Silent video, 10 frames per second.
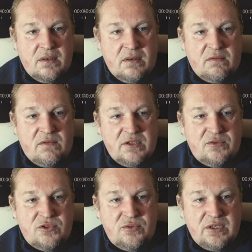on voit tout
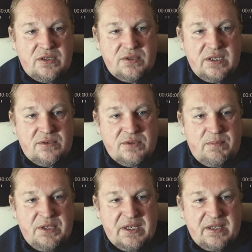de suite que dès qu'on
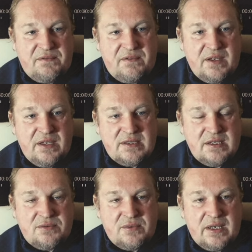applique un effet, il y a
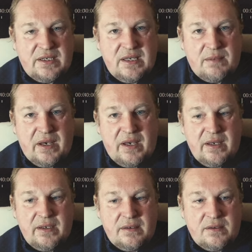cet onglet qui
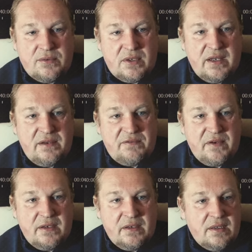apparaît, l'onglet
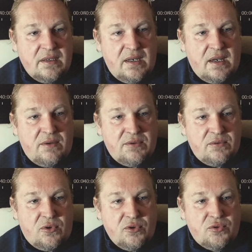effet. Et là, on
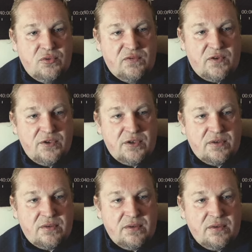retrouve
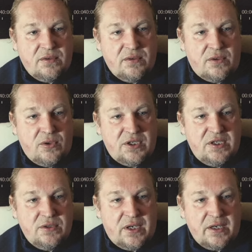notre euh,
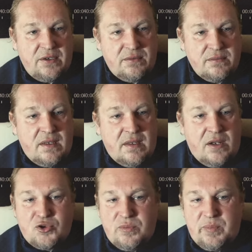croquis au crayon.
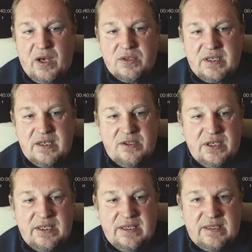Alors, je ne vais pas rentrer dans
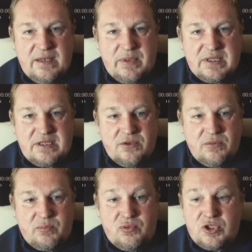les détails parce que
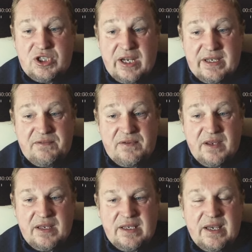pour chaque
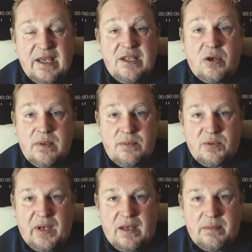effet, il y a énormément de
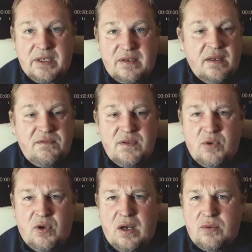paramètres.
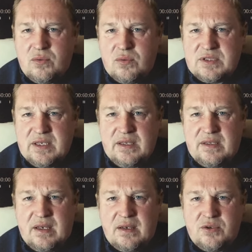Filmora 11 est
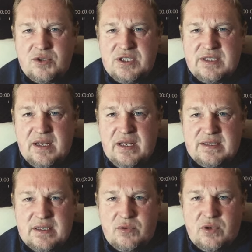un logiciel
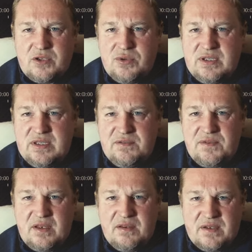extrêmement intuitif
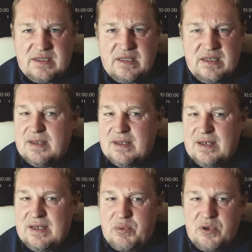et facile.
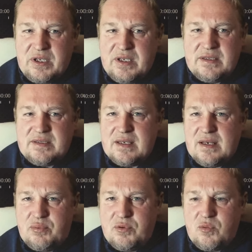Les plugins,
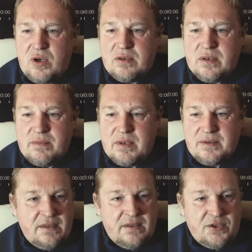un peu moins quand même. Hein.
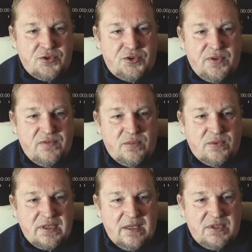Euh, je vais vous
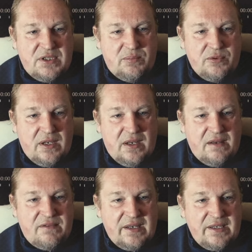montrer un petit peu la,
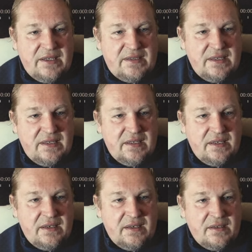variété
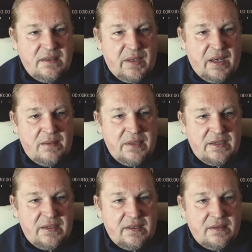des
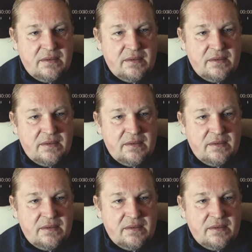paramètres